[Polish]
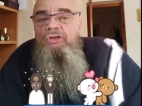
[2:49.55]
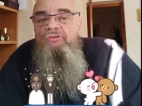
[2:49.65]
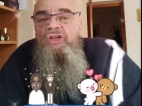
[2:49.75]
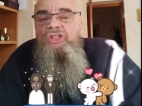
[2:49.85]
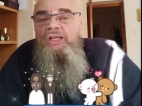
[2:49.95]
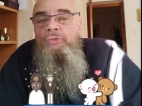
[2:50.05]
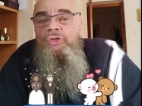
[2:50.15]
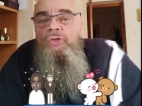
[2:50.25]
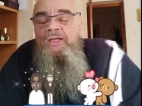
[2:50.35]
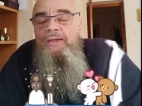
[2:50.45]

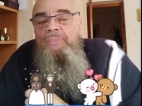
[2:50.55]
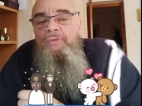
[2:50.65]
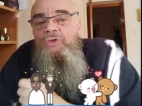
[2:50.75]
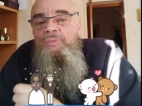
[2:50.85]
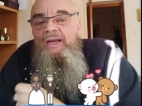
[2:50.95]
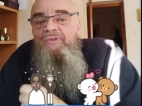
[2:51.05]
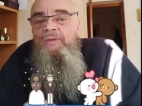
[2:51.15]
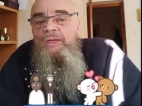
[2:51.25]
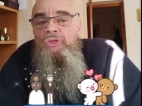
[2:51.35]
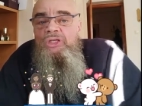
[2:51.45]
wykształcone, niepełnosprawne
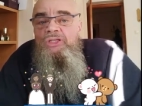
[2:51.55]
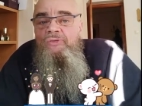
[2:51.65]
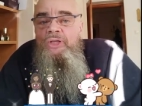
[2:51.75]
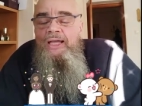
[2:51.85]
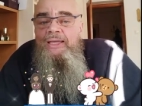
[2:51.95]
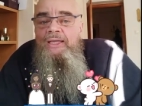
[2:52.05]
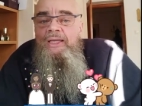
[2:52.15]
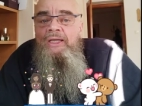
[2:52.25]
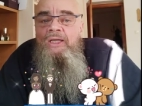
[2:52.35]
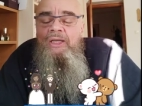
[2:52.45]
małżeństwo, jakie
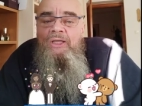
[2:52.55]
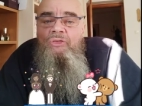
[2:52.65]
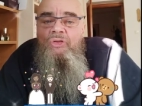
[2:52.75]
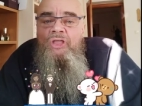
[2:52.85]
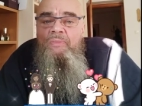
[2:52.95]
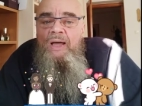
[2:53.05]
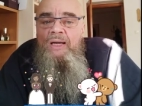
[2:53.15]
e, do tej